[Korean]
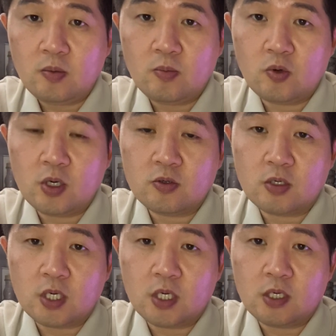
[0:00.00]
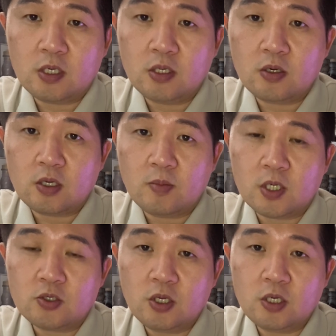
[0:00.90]
뭐라 그럴까 이렇게
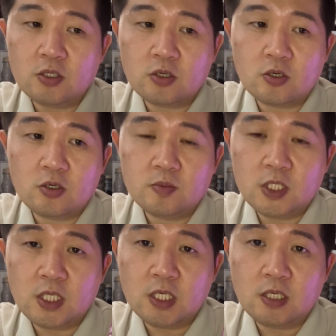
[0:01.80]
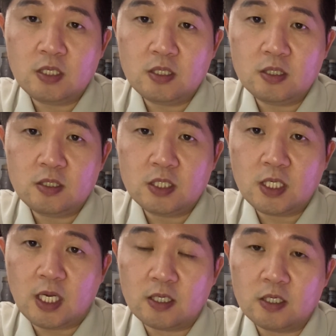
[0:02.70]
막 쉐리처럼
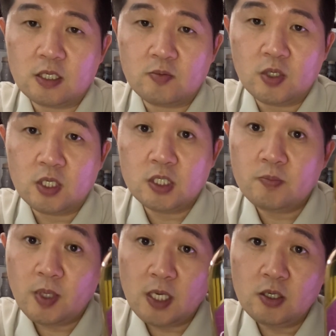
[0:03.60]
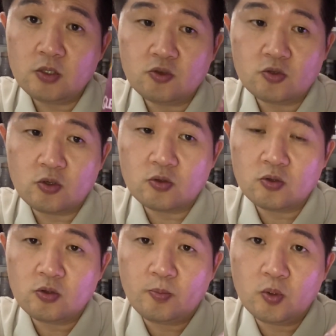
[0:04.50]
진한지가 않기 때문에 18년
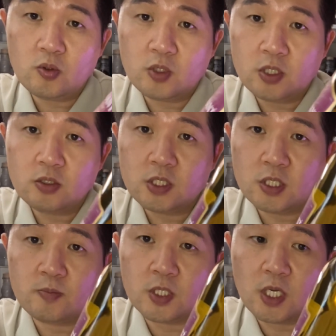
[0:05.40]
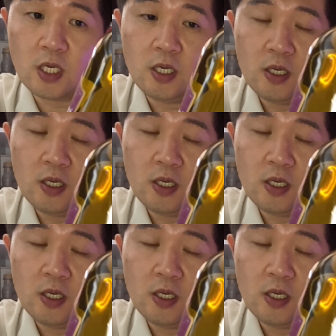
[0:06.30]
숙성도 보통 이런 색입니다